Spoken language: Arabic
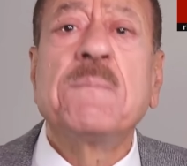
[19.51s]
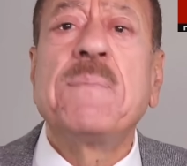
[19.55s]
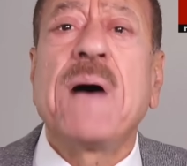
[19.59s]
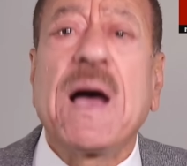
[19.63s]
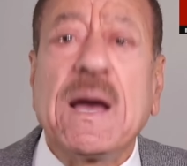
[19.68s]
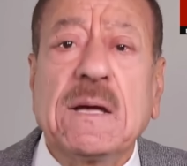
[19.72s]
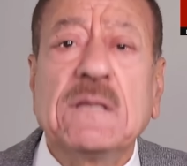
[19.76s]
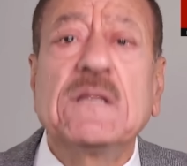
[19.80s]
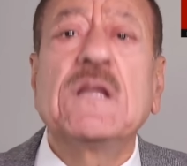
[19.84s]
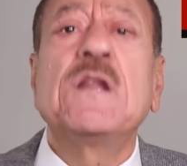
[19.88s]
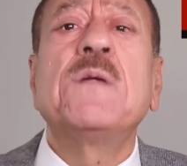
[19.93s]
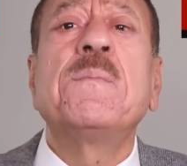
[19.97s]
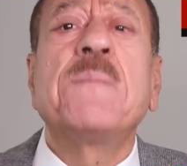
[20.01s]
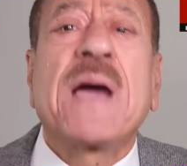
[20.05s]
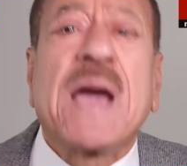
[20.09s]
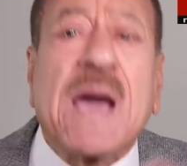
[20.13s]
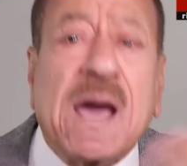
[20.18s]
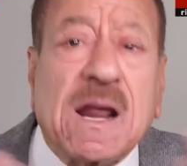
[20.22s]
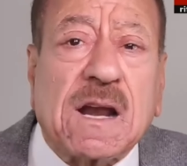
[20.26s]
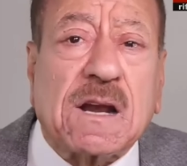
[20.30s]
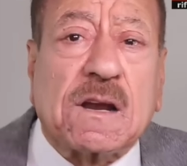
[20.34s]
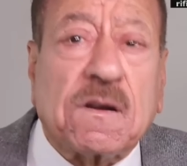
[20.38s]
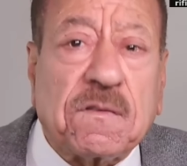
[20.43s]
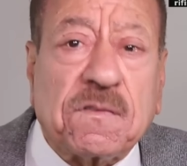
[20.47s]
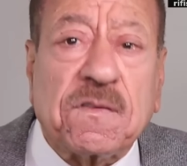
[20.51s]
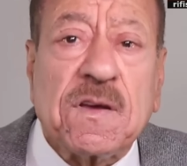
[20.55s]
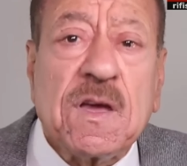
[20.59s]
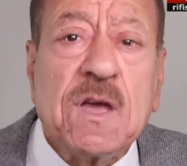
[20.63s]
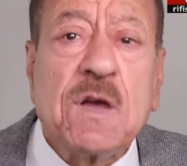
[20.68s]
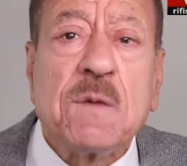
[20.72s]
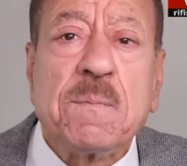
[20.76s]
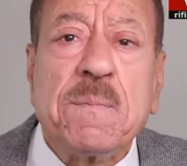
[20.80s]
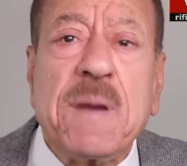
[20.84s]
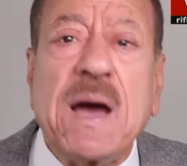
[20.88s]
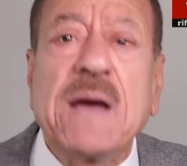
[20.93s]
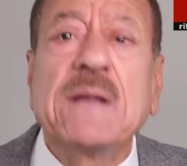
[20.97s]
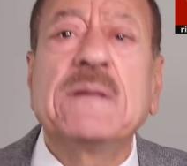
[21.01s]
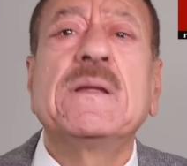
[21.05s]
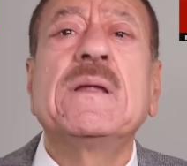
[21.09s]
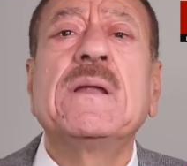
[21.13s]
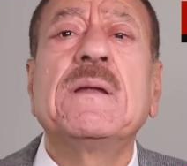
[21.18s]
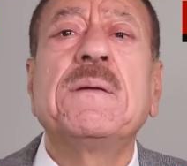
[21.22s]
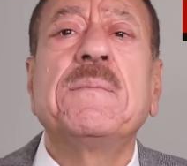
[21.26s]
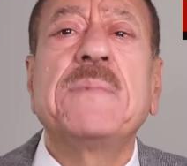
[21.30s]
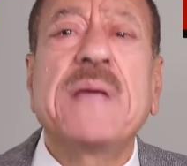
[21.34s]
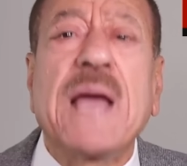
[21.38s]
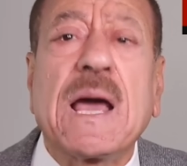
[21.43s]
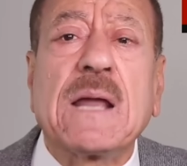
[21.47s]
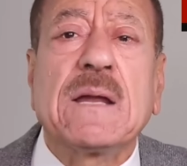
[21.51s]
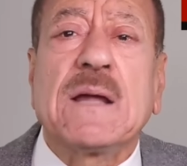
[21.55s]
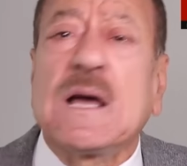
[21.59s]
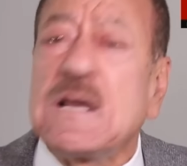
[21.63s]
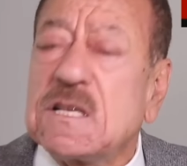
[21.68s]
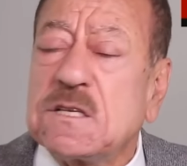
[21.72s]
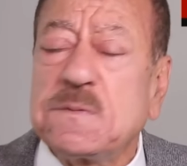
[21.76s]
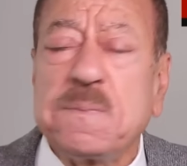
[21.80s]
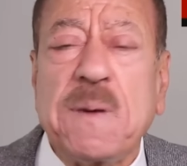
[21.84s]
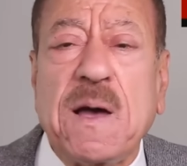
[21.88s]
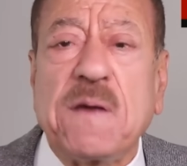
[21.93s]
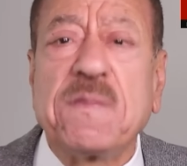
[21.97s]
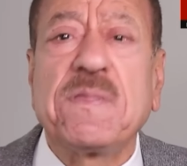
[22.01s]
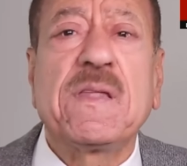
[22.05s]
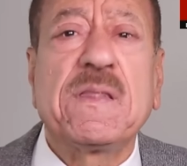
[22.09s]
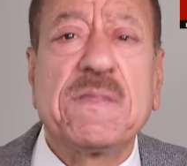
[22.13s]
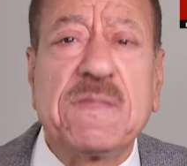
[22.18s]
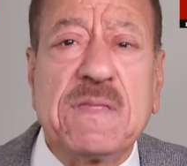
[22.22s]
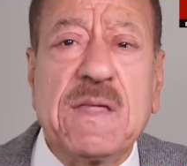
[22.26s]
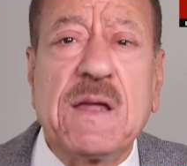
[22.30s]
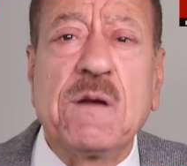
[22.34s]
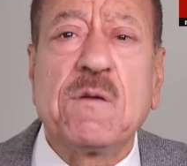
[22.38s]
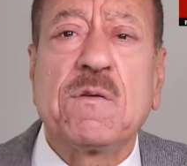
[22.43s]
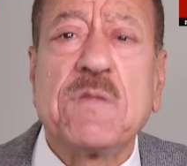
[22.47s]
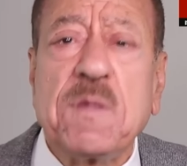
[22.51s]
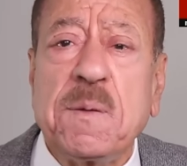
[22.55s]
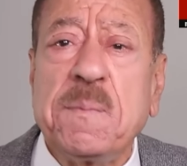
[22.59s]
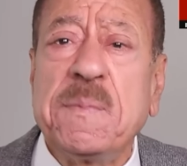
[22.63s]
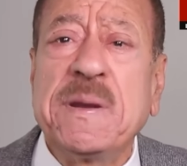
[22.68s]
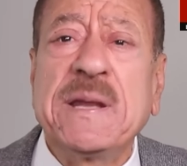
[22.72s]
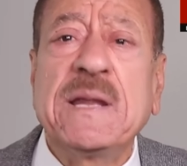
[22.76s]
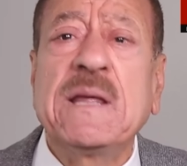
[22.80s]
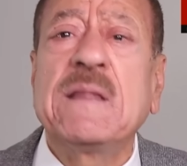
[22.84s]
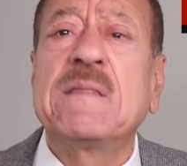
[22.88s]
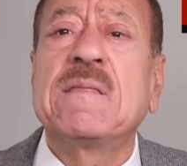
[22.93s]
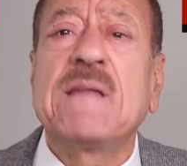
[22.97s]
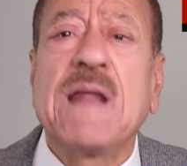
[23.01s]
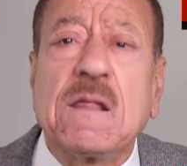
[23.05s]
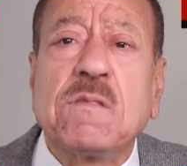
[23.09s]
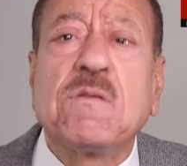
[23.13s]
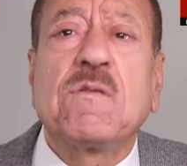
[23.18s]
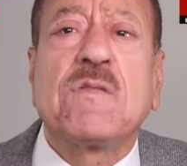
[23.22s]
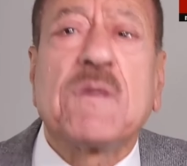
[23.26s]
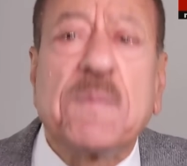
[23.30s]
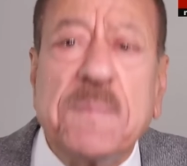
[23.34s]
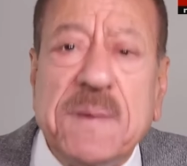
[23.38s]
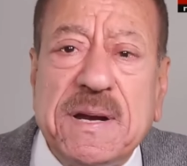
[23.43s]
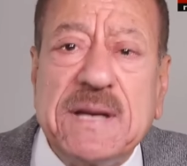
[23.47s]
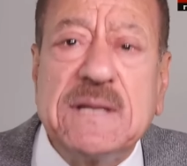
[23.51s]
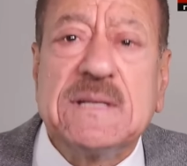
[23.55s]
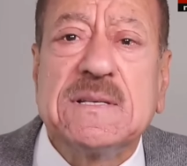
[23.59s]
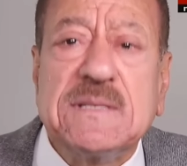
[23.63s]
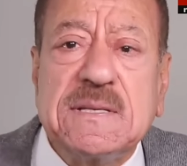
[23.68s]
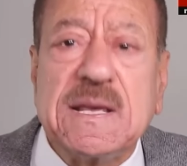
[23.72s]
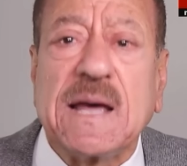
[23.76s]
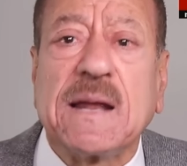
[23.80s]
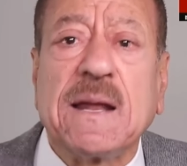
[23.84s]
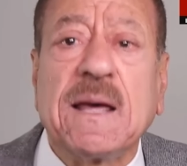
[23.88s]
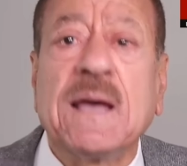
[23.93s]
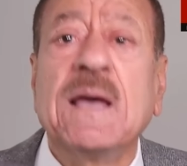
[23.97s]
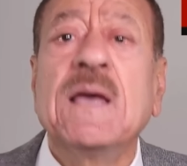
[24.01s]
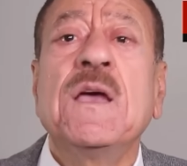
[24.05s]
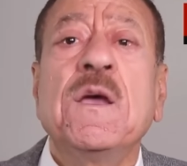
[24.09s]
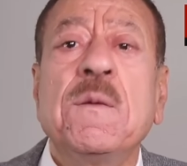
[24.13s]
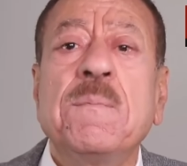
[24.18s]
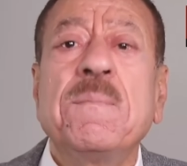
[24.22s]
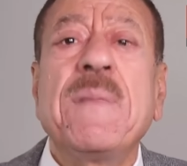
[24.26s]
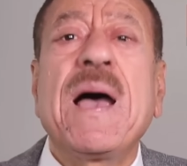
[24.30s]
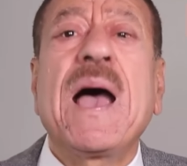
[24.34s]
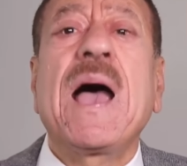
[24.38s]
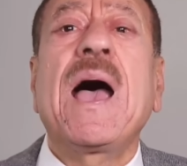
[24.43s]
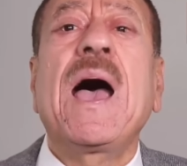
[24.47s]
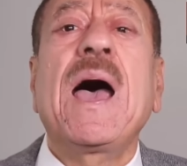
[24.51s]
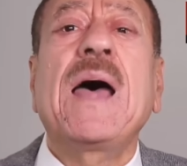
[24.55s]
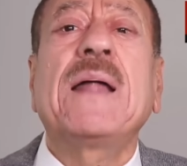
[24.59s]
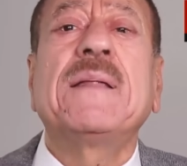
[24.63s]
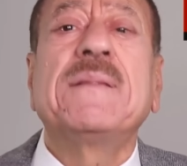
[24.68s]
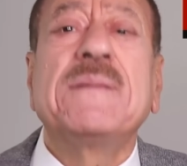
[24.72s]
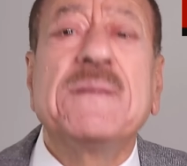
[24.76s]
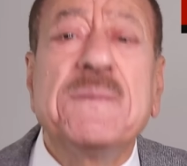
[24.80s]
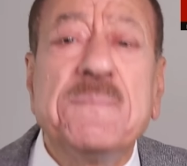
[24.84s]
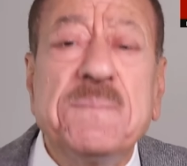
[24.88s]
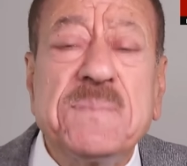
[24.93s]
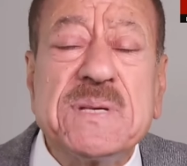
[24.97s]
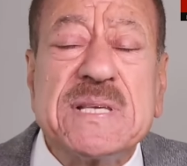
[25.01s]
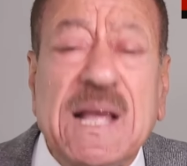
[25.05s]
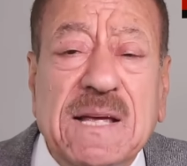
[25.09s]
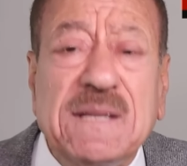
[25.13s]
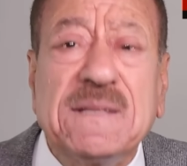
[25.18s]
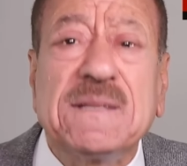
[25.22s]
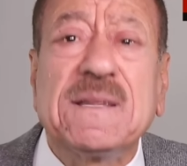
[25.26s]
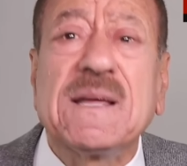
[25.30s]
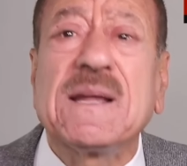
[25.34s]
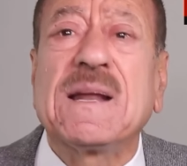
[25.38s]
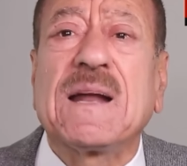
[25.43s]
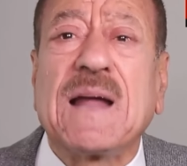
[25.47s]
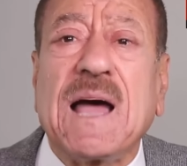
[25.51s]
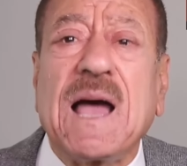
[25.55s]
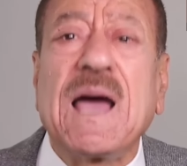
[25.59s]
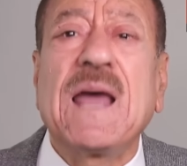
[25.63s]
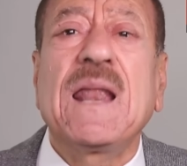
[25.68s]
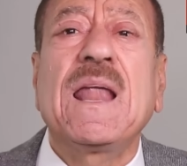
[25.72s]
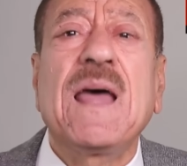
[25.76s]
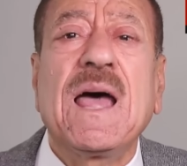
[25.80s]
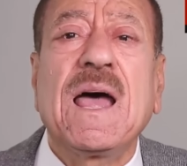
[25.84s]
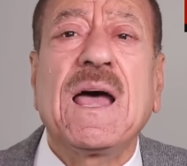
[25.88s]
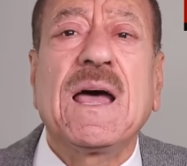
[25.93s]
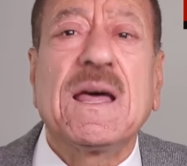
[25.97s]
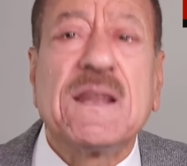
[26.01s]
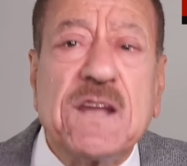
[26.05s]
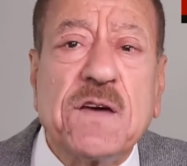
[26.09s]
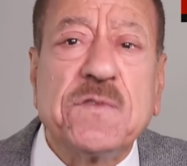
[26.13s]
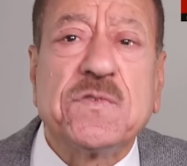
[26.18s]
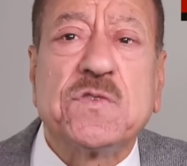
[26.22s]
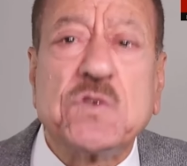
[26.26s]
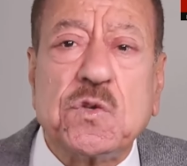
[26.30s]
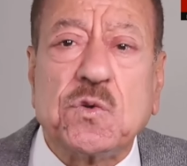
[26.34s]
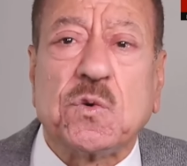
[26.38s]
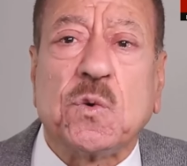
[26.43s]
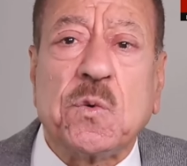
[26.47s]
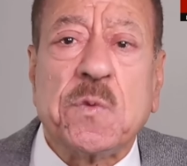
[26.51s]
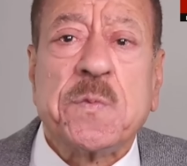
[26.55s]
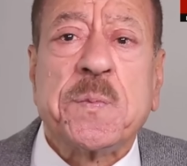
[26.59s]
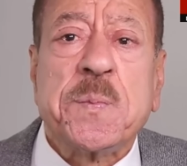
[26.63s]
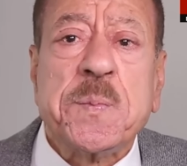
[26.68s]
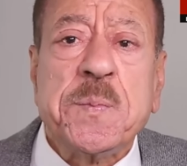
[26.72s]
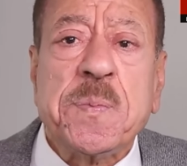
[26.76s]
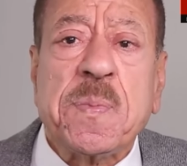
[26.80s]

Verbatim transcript: بايدن مخرب بايدن يعني أصبح 82 83 سنة ما عاد مسيطر على نفسه